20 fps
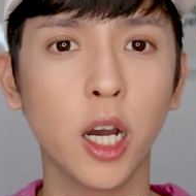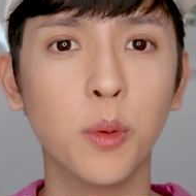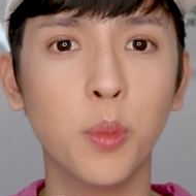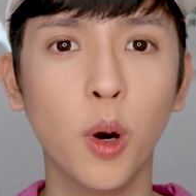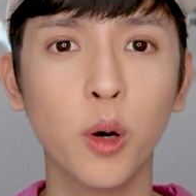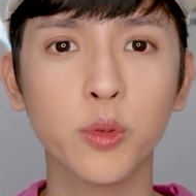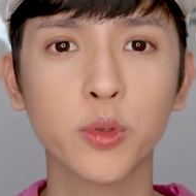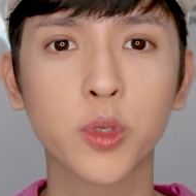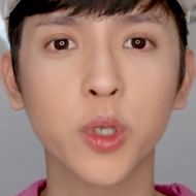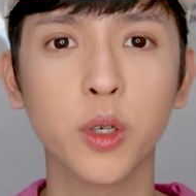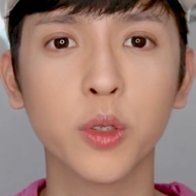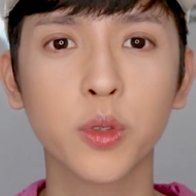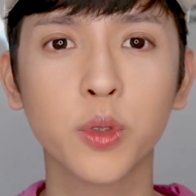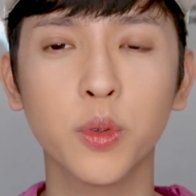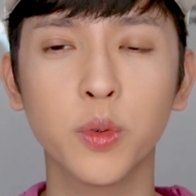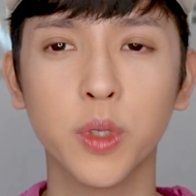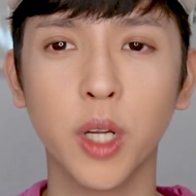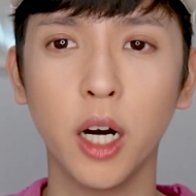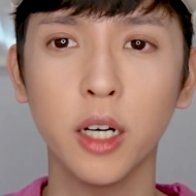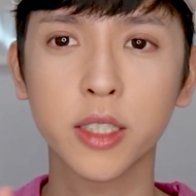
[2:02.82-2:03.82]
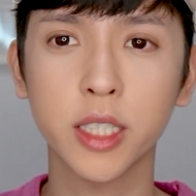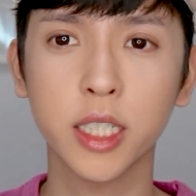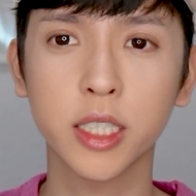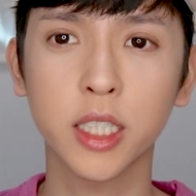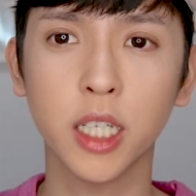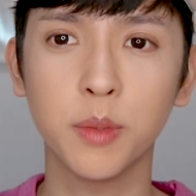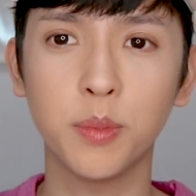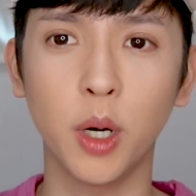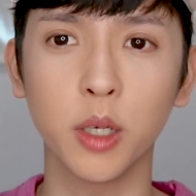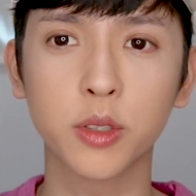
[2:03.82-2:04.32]
有蓬松度。然后这
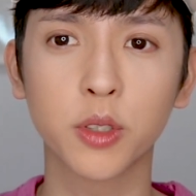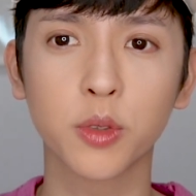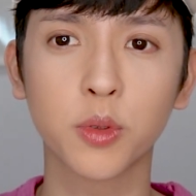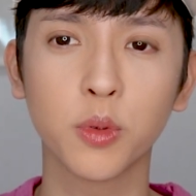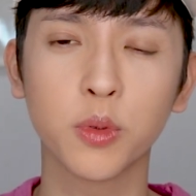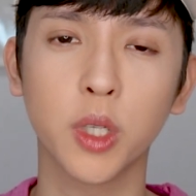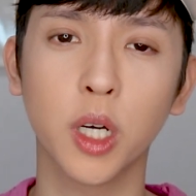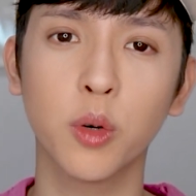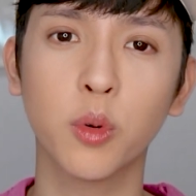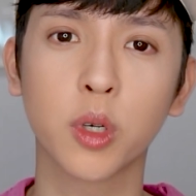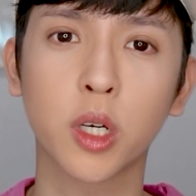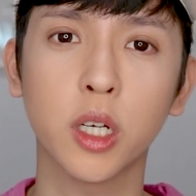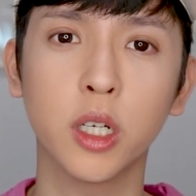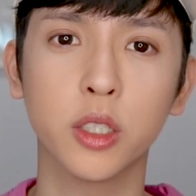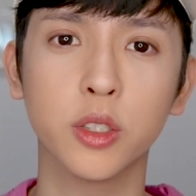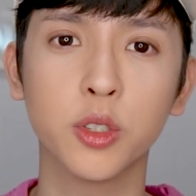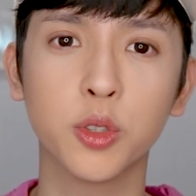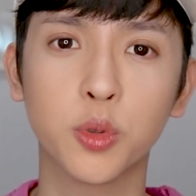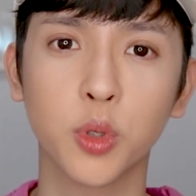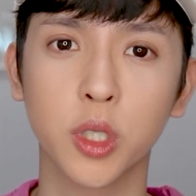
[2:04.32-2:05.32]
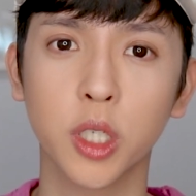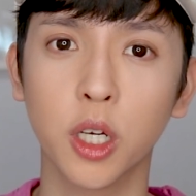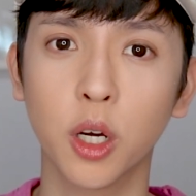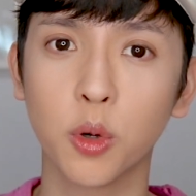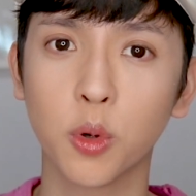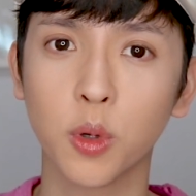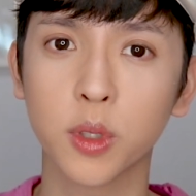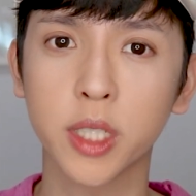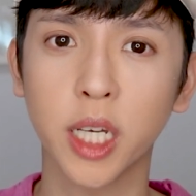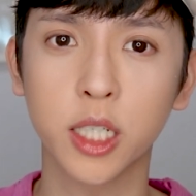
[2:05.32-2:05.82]
支的保湿度呢，我个人是觉得有
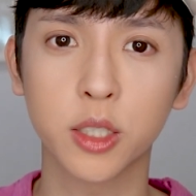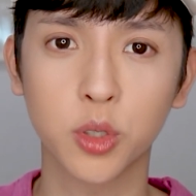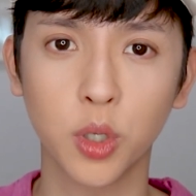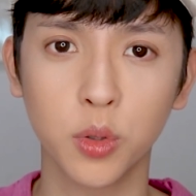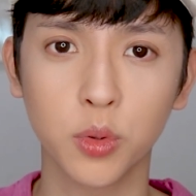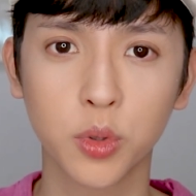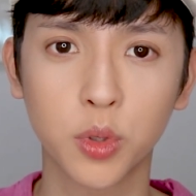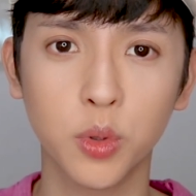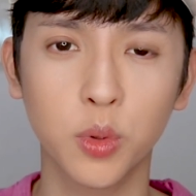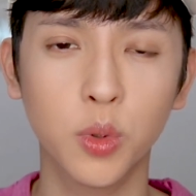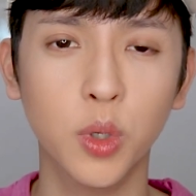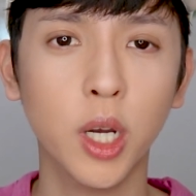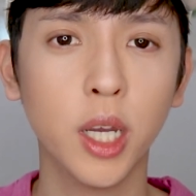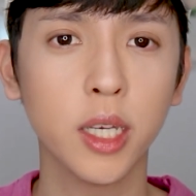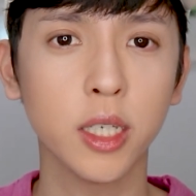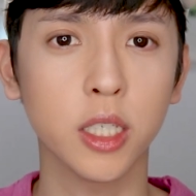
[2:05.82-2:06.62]
落在中度。